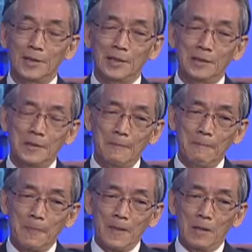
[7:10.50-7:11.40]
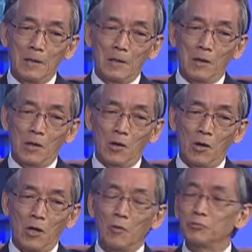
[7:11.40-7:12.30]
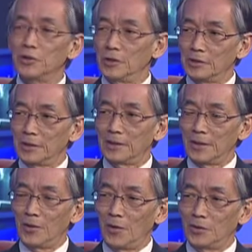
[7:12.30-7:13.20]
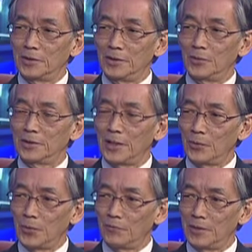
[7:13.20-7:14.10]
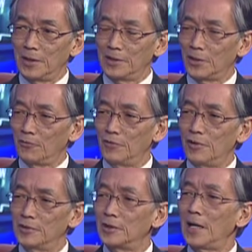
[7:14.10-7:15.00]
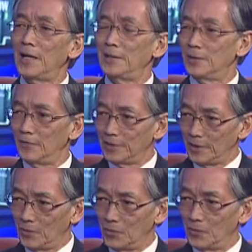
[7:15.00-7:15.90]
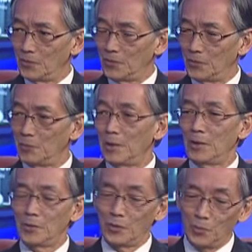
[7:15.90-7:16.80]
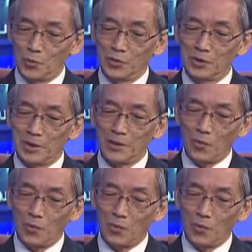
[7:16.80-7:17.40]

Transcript: là họ không những rằng là họ chỉ có giải quyết vấn đề song phương giữa hai nước với nhau mà lại còn muốn rằng là